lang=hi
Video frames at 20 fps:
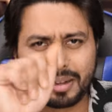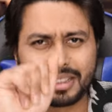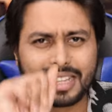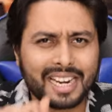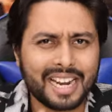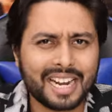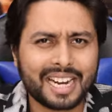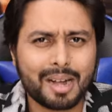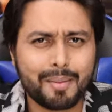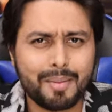
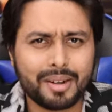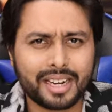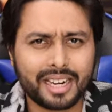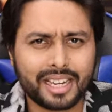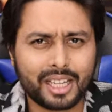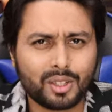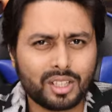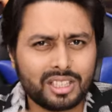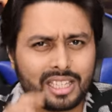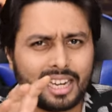बताना कमेंट
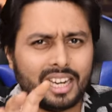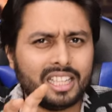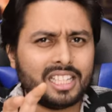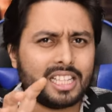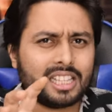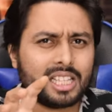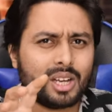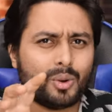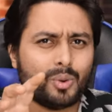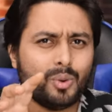करके थोड़ा तो जानना
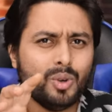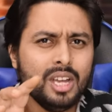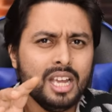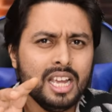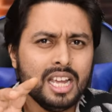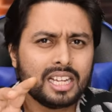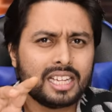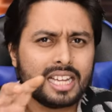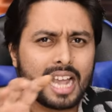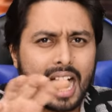चाहता हूँ
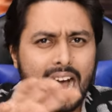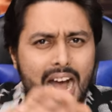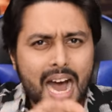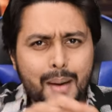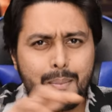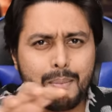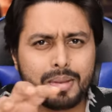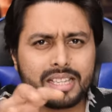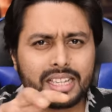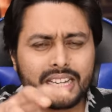कि
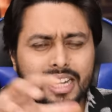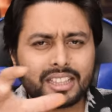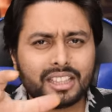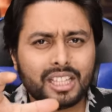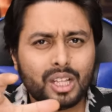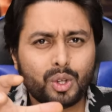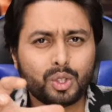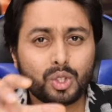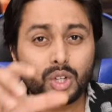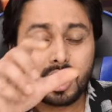आप में से
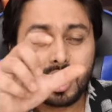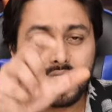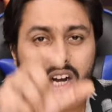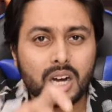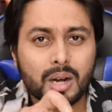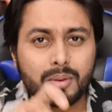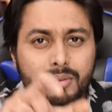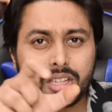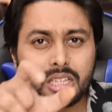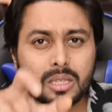कितने लोग जो
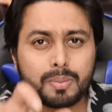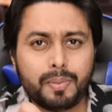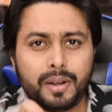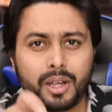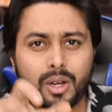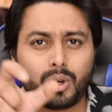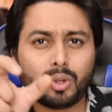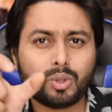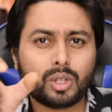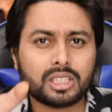कर्व
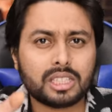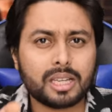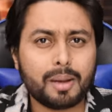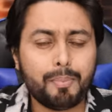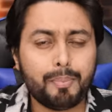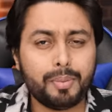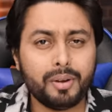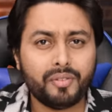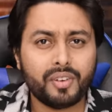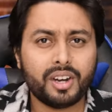डिस्प्ले को थोड़ा
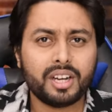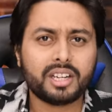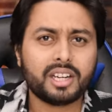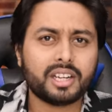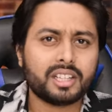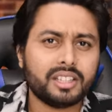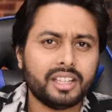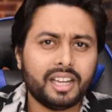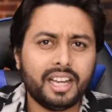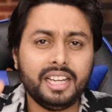सा प्रीफर
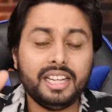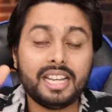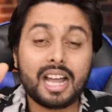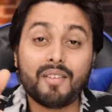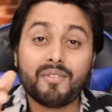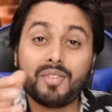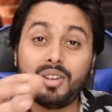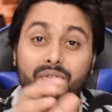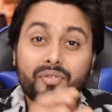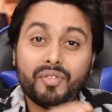करते हैं
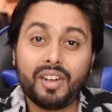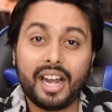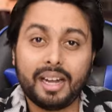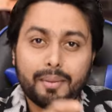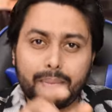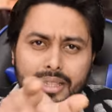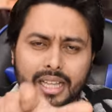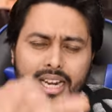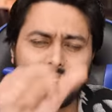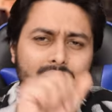या फिर
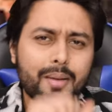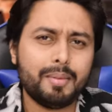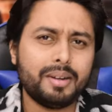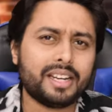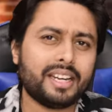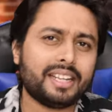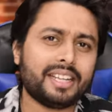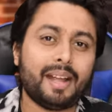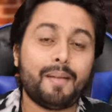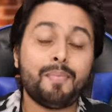फ्लैट बताना
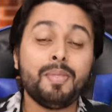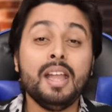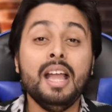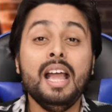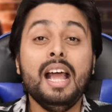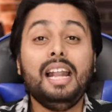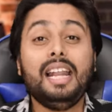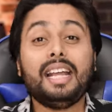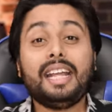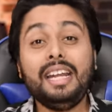कमेंट करके
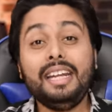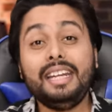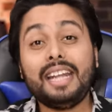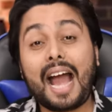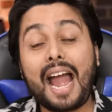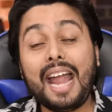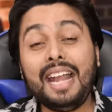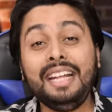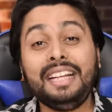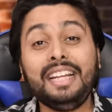
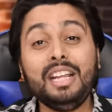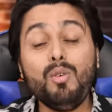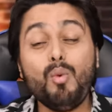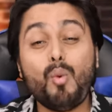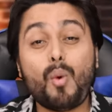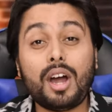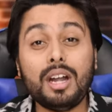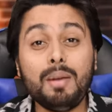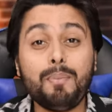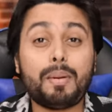लेकिन
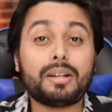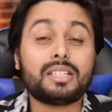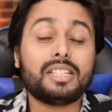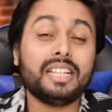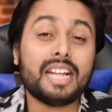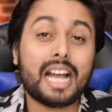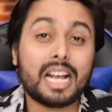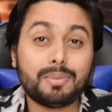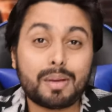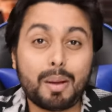
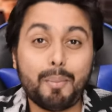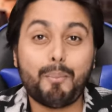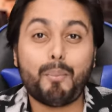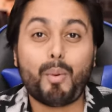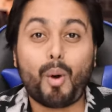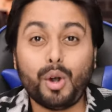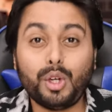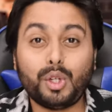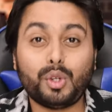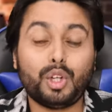91% के
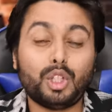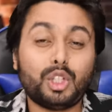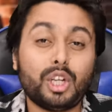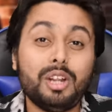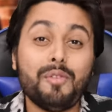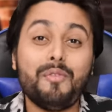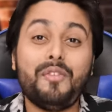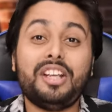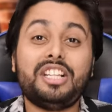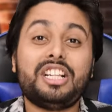आसपास बॉय
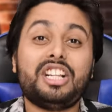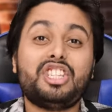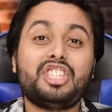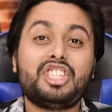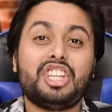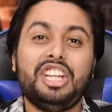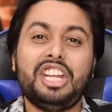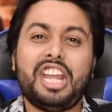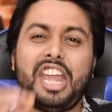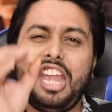टोरेशरी
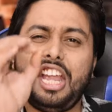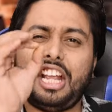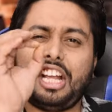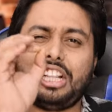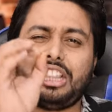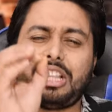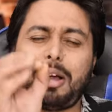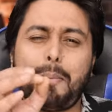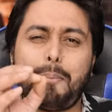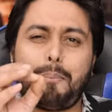वेजस चीज
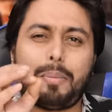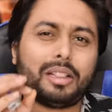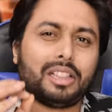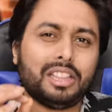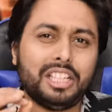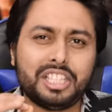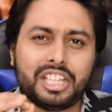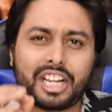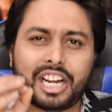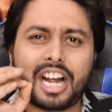एकदम
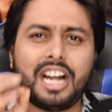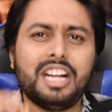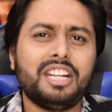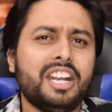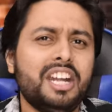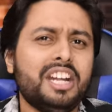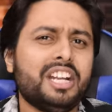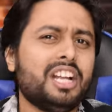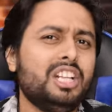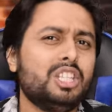पतली से
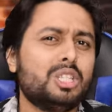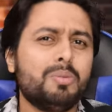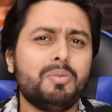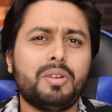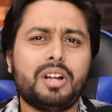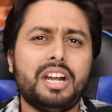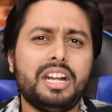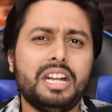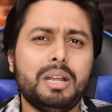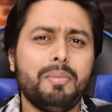कंटेंट
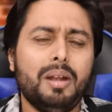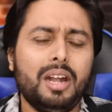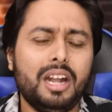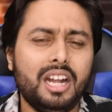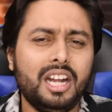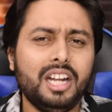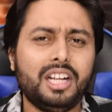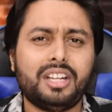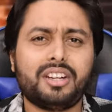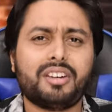कंज्यूम करने में
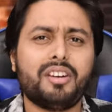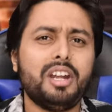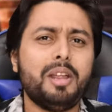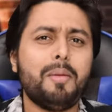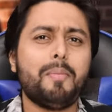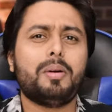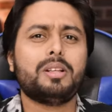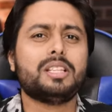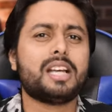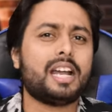
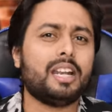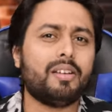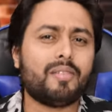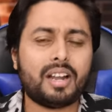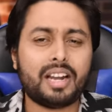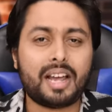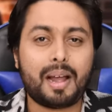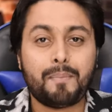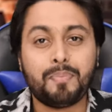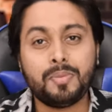लिटरली मजा आने
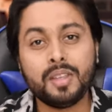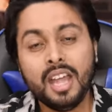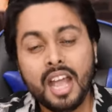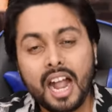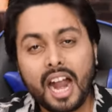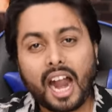वाला है